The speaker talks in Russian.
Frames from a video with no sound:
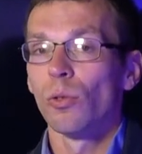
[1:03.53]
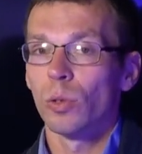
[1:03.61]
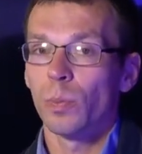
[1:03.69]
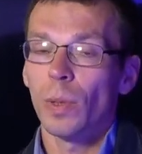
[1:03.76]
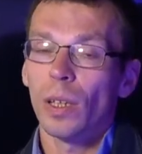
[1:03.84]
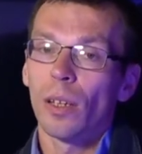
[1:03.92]

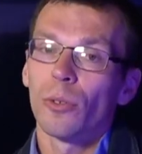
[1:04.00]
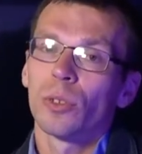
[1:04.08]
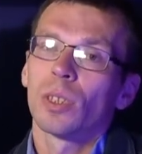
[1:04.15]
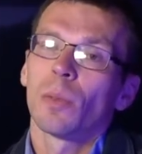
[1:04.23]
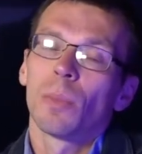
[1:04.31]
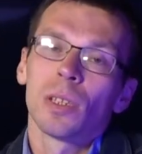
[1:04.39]
успел ли
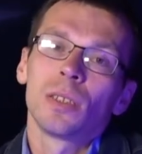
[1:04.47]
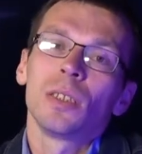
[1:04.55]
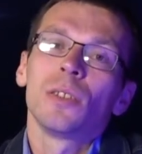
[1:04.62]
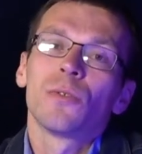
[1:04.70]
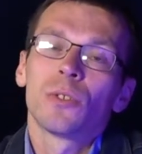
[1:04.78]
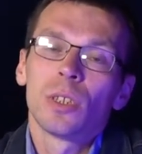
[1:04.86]
он
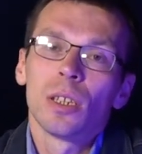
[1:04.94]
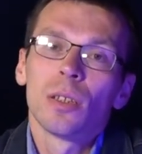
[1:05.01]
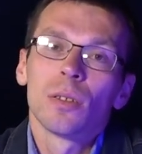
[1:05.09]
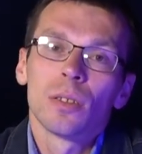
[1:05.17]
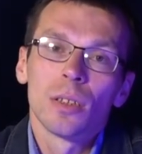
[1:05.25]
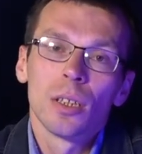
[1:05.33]
сообразить в
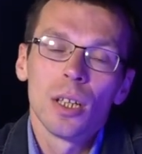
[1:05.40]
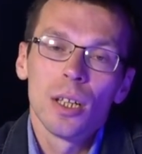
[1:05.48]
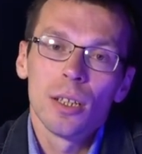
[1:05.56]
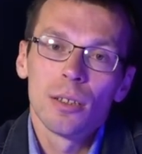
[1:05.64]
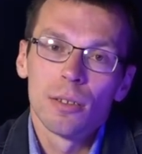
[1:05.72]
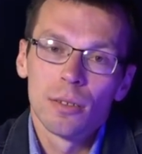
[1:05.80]
те
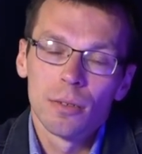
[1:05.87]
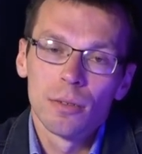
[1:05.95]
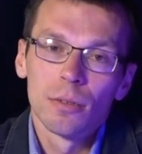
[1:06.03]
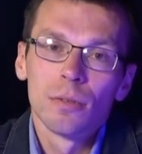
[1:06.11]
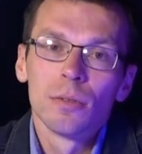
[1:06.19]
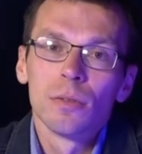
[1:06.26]

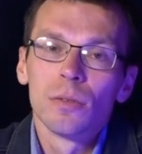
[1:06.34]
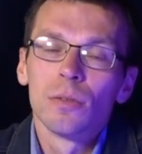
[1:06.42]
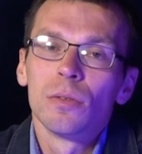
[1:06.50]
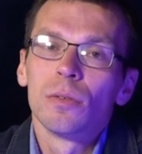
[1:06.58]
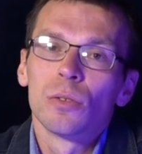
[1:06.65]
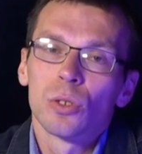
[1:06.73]

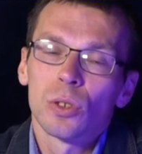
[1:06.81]
э,